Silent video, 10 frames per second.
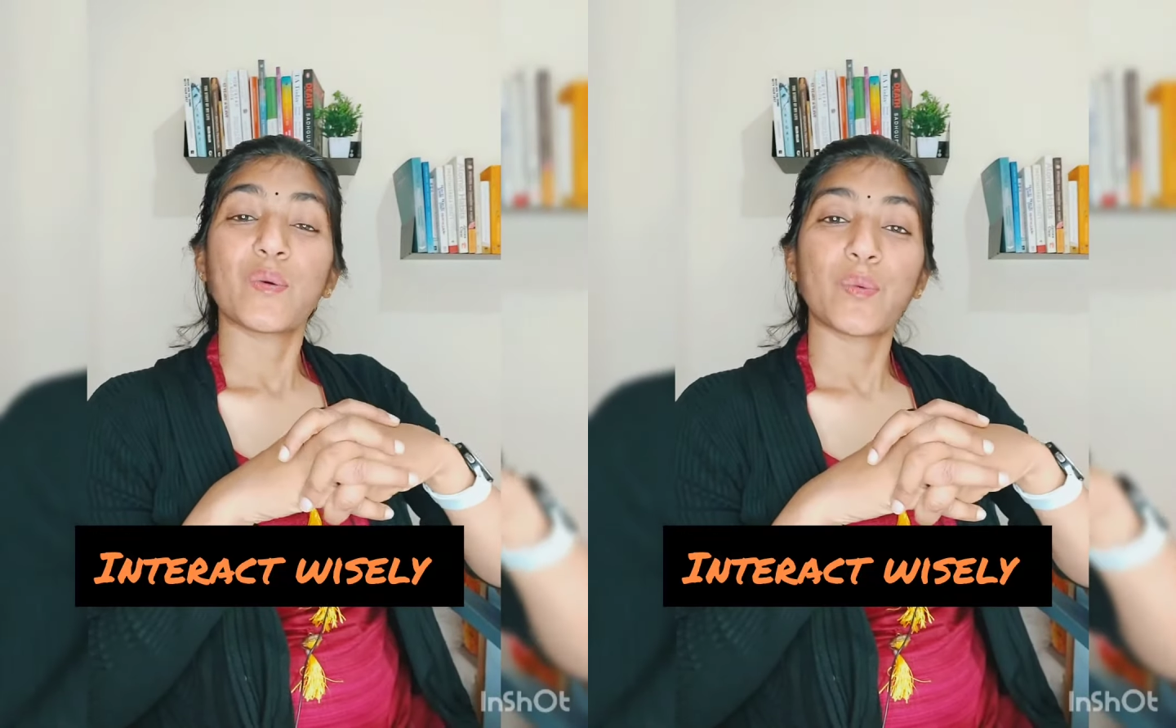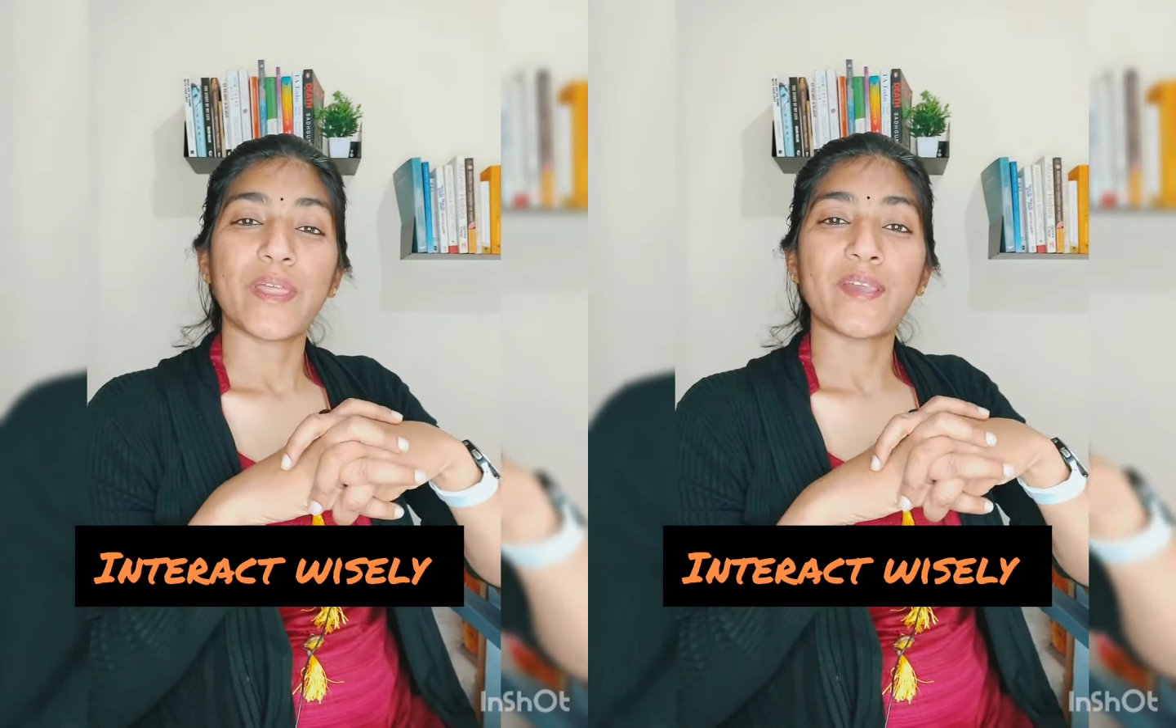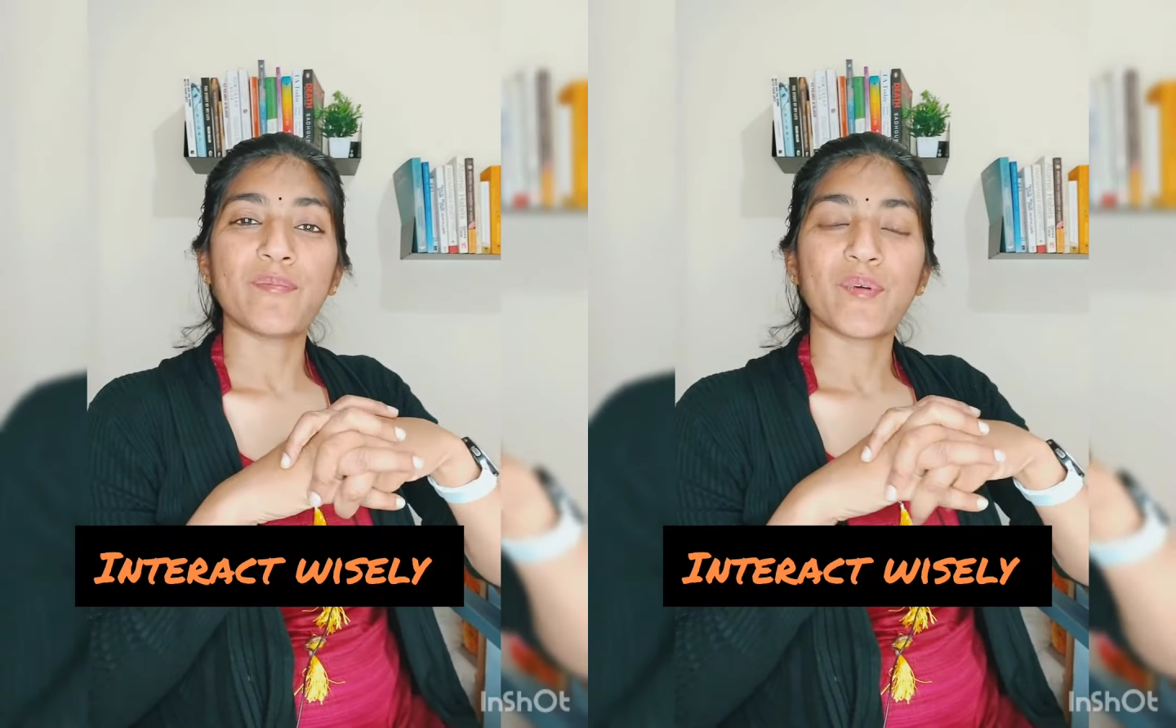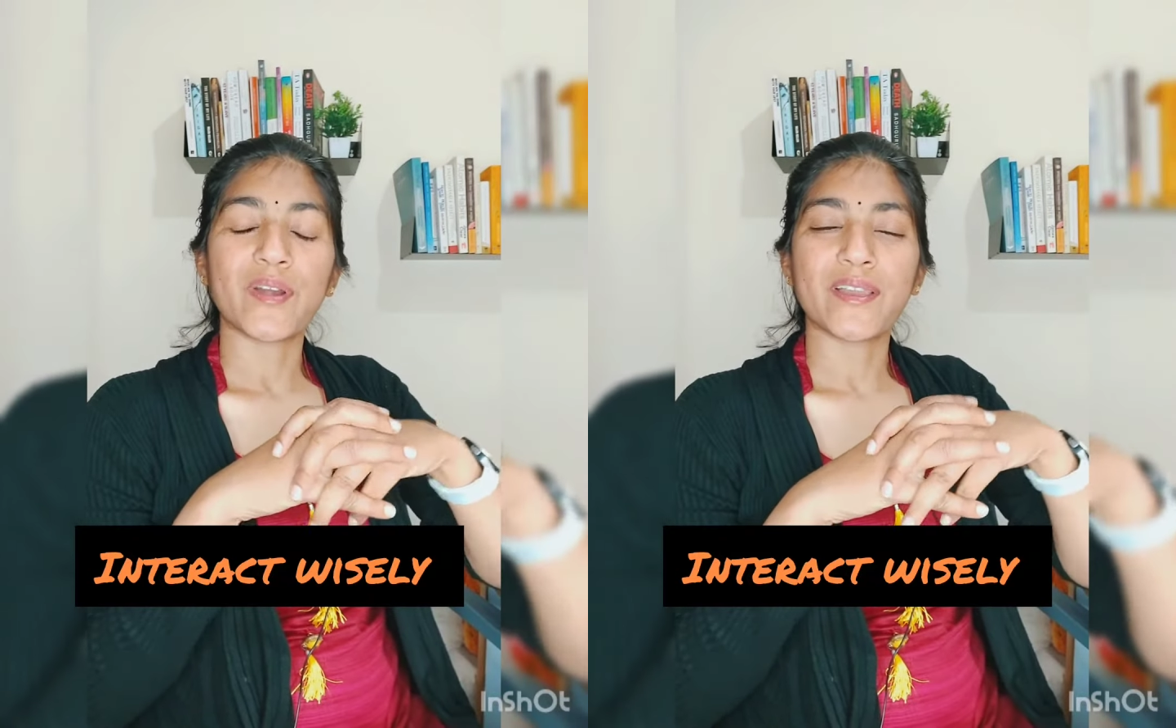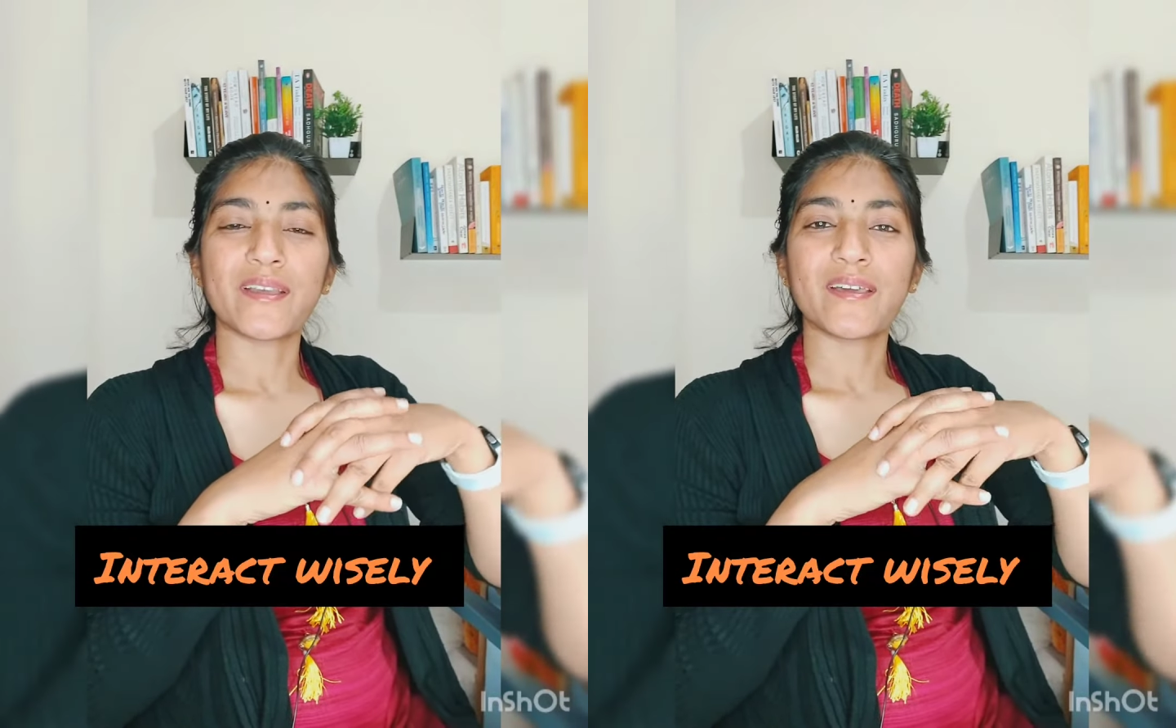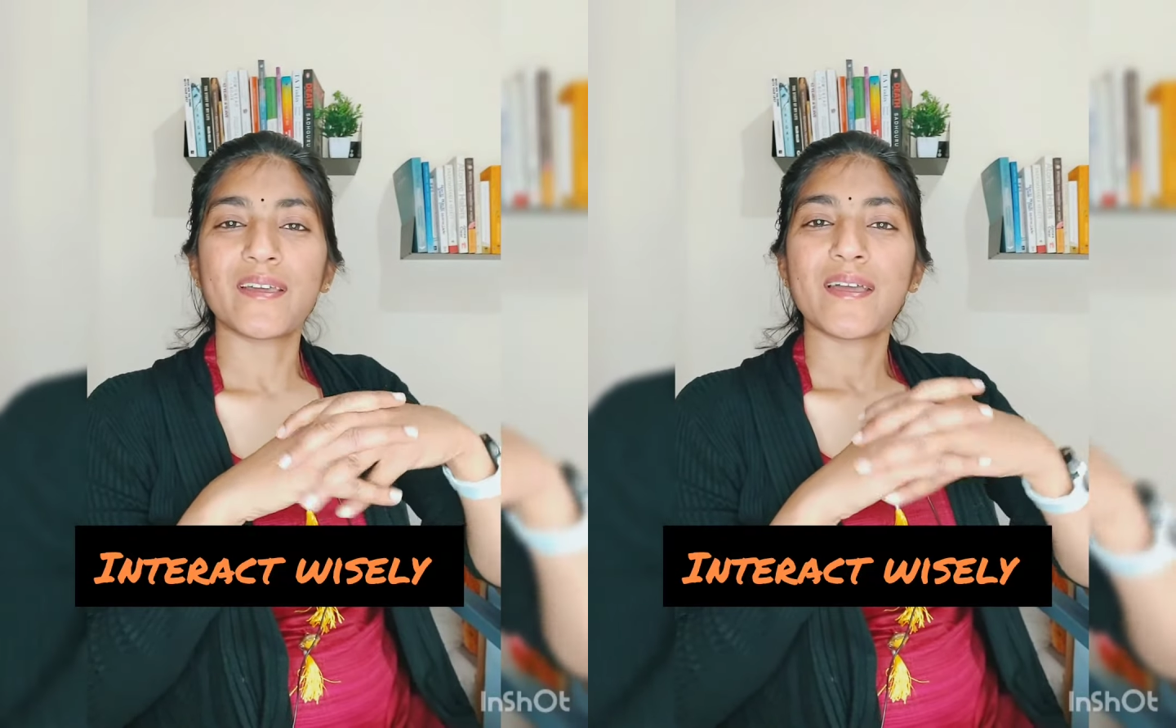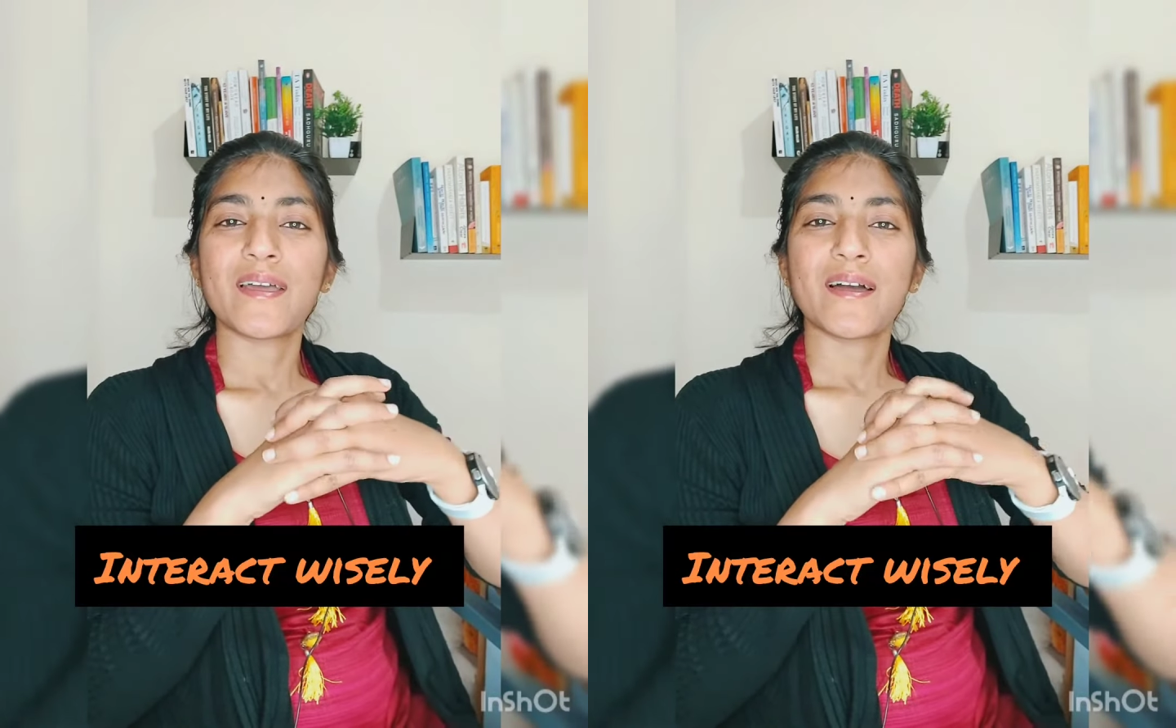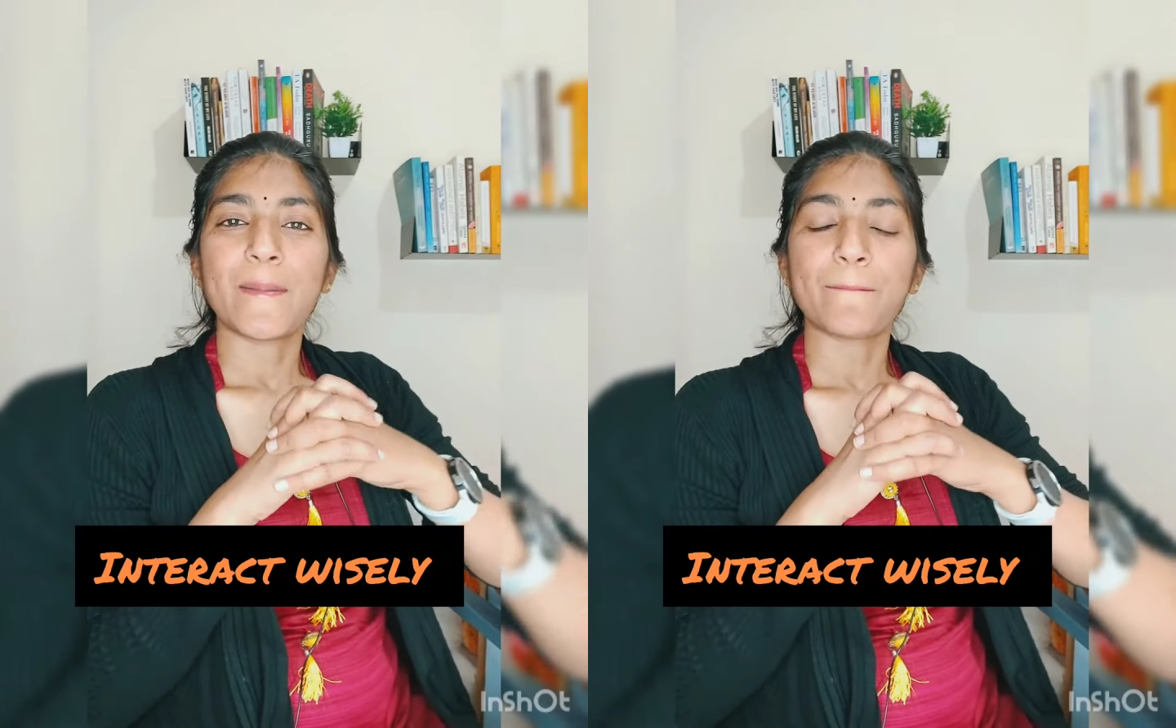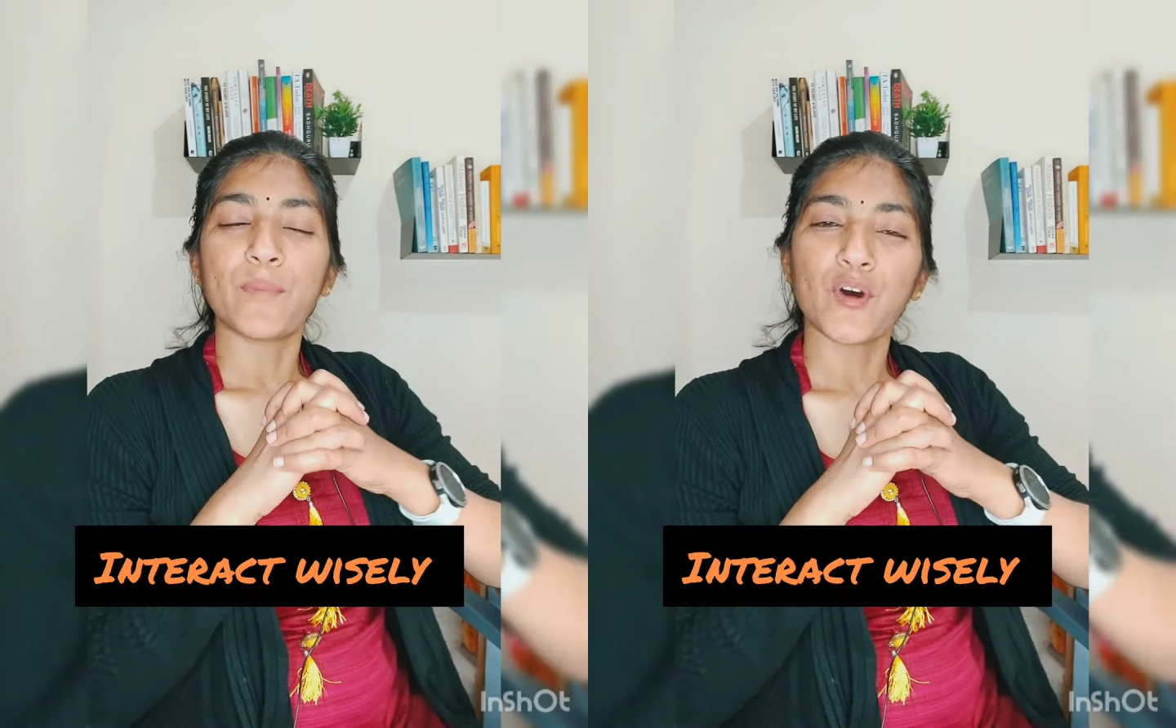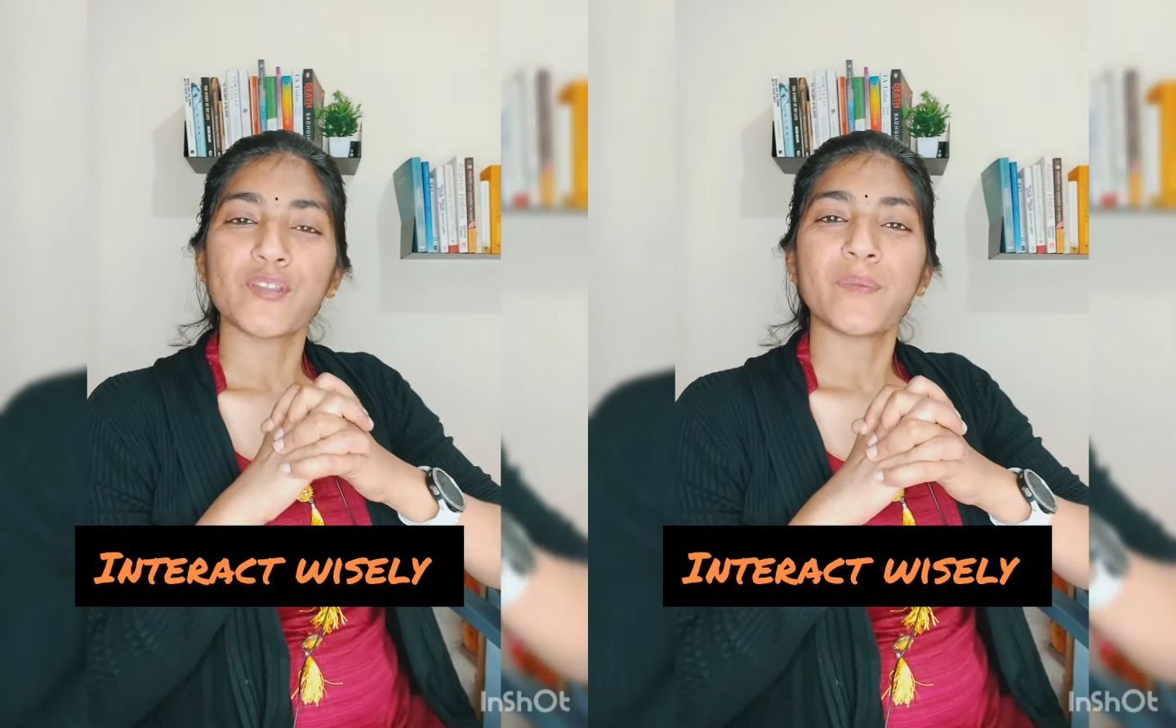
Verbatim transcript: वेरी इंपॉर्टेंट बहुत